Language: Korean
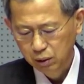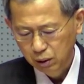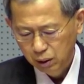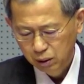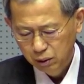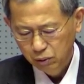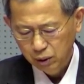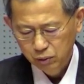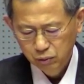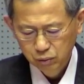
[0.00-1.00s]
하나
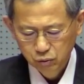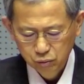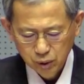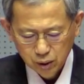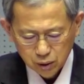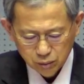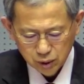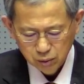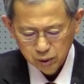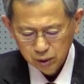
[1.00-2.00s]
중요한
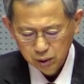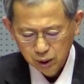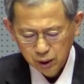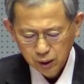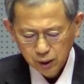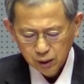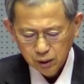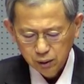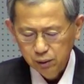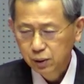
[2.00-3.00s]
뭐냐면
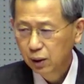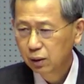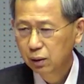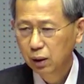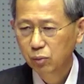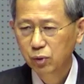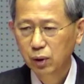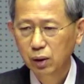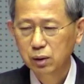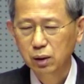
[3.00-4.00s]
영상
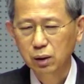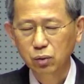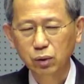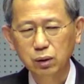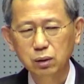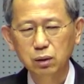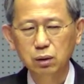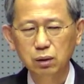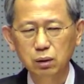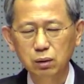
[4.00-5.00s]
때문에 이제
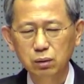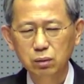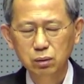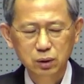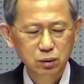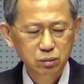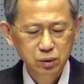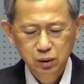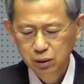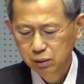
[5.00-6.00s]
교회는 또 새로운
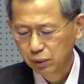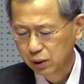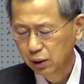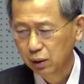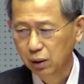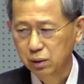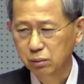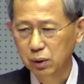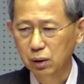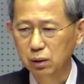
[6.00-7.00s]
시대를 맞이하게
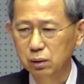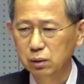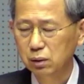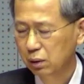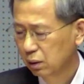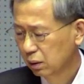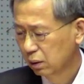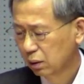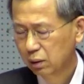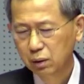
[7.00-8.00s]
됐습니다.
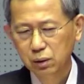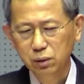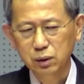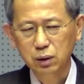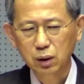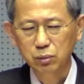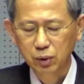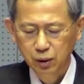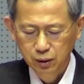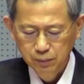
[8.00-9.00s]
영상
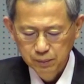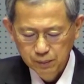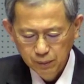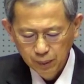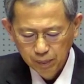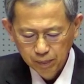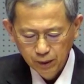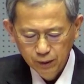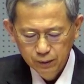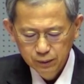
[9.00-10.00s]
때문에.
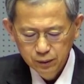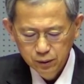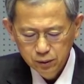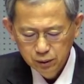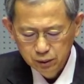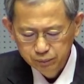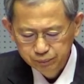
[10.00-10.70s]
그래서